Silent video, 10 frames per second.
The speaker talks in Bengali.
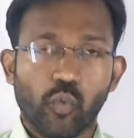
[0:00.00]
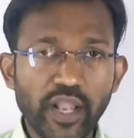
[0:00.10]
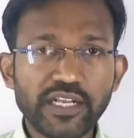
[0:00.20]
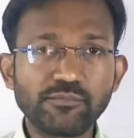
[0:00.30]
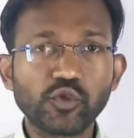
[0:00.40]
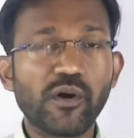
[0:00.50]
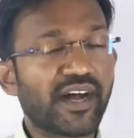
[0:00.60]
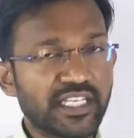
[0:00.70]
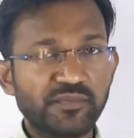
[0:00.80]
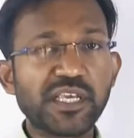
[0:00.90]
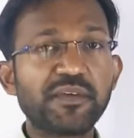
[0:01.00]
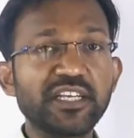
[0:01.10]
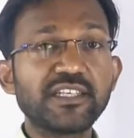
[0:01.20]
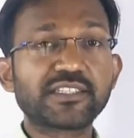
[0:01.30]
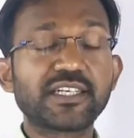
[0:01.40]
ওয়েলকাম টু আওয়ার এসপিএম
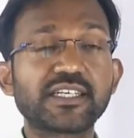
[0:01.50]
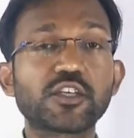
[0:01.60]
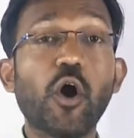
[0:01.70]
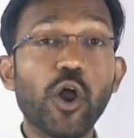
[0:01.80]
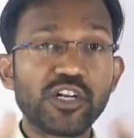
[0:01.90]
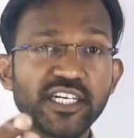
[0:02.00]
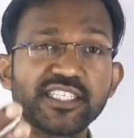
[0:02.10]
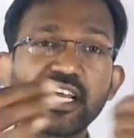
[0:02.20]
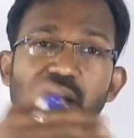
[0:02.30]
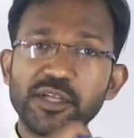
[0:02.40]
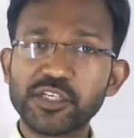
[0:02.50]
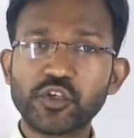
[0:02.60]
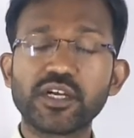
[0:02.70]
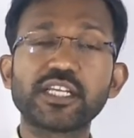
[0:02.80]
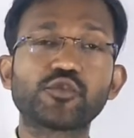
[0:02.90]
ইংলিশ ক্লাস অলরেডি যারা
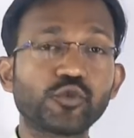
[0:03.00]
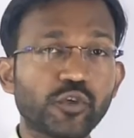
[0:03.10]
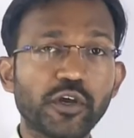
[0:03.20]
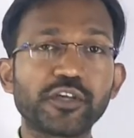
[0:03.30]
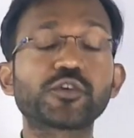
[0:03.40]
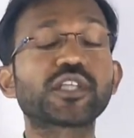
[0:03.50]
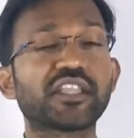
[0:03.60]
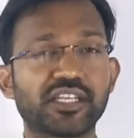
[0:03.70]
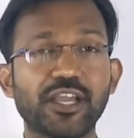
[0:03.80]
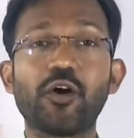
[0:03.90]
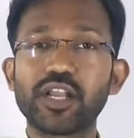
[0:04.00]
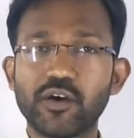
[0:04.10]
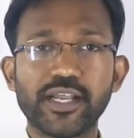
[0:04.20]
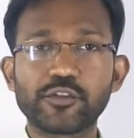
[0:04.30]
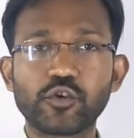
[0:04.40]
আমাদের সঙ্গে যুক্ত রয়েছে তাদেরকে
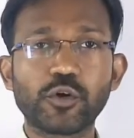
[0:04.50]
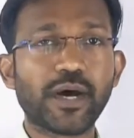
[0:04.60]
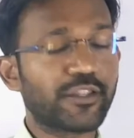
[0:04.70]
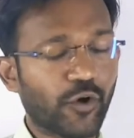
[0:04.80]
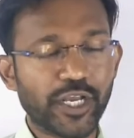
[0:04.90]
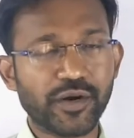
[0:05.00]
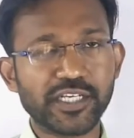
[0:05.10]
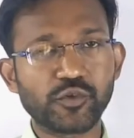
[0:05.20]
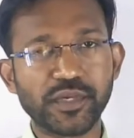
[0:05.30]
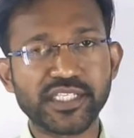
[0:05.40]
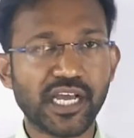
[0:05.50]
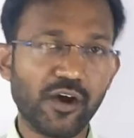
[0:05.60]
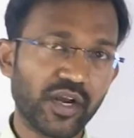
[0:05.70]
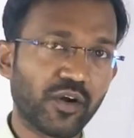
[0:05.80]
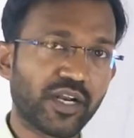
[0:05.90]
অনেক অনেক ধন্যবাদ অনেক অনেক শুভেচ্ছা
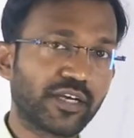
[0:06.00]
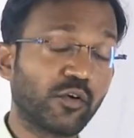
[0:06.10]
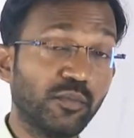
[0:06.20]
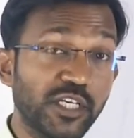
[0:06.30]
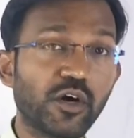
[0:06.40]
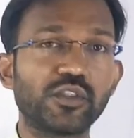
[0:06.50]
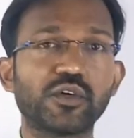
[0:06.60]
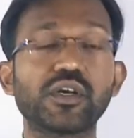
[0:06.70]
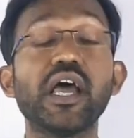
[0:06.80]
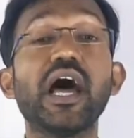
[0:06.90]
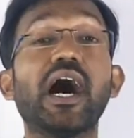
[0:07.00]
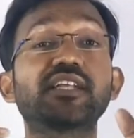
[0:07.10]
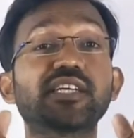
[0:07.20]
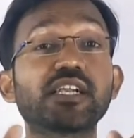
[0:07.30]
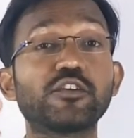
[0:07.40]
অনেক অনেক অভিনন্দন
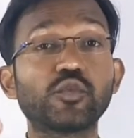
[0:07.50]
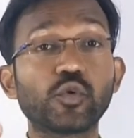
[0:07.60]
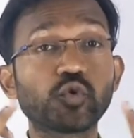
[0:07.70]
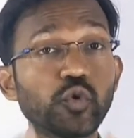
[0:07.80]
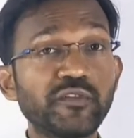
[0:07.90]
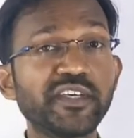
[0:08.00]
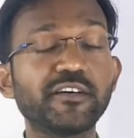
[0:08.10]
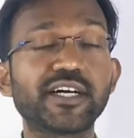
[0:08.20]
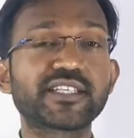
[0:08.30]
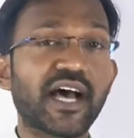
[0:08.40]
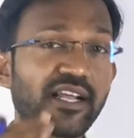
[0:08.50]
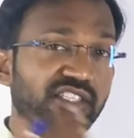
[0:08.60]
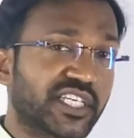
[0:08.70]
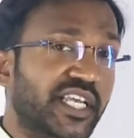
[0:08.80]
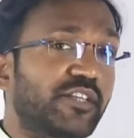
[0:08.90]
আর যারা নতুন ভিউয়ার্স
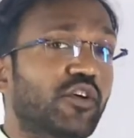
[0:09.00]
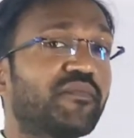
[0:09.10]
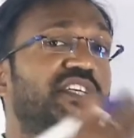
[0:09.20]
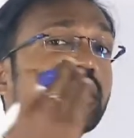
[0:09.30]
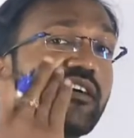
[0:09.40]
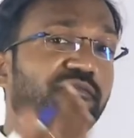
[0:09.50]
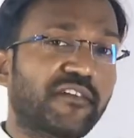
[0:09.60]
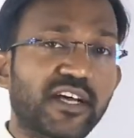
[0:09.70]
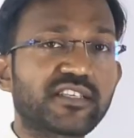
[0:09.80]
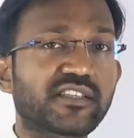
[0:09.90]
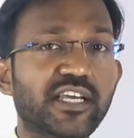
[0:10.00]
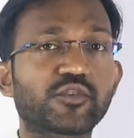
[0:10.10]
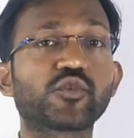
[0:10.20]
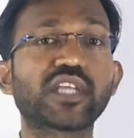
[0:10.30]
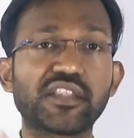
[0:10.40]
আজকের এই টপিকটা ফার্স্ট
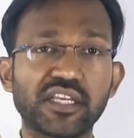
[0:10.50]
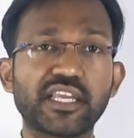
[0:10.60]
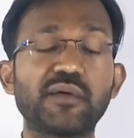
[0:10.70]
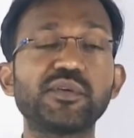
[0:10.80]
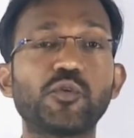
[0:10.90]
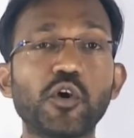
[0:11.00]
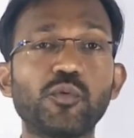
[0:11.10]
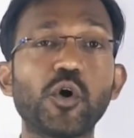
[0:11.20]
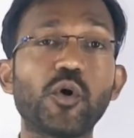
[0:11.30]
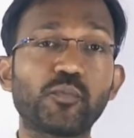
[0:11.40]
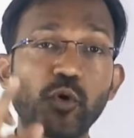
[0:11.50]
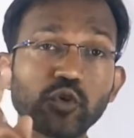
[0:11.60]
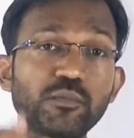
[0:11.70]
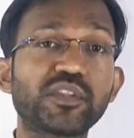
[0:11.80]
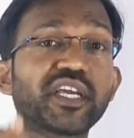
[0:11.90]
দেখছো তাদেরকে আমি বলবো
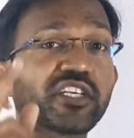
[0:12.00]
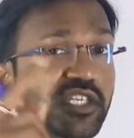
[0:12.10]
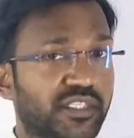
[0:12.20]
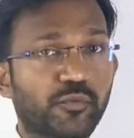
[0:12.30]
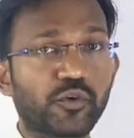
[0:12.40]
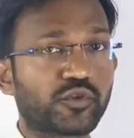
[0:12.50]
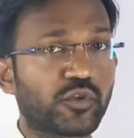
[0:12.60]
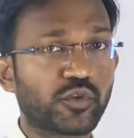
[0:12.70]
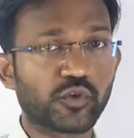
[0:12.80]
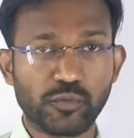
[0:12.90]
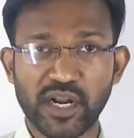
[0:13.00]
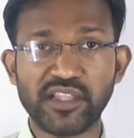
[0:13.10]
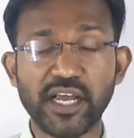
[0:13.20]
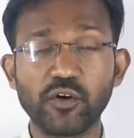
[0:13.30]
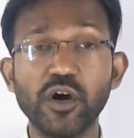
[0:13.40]
প্রথম থেকে শেষ পর্যন্ত
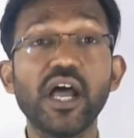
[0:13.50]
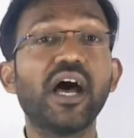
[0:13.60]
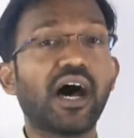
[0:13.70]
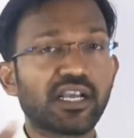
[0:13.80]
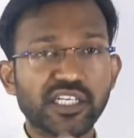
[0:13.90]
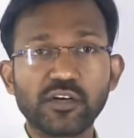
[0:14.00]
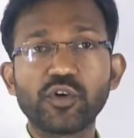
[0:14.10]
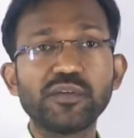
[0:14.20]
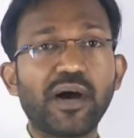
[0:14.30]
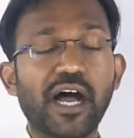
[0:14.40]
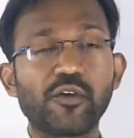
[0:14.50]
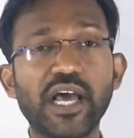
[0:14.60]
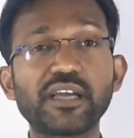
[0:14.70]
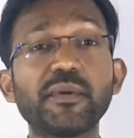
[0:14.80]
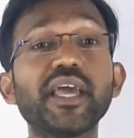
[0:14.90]
তোমরা দেখো আশা করি ভালো
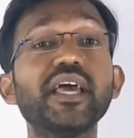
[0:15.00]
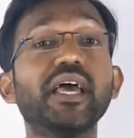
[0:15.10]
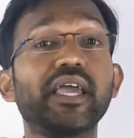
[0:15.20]
লাগবে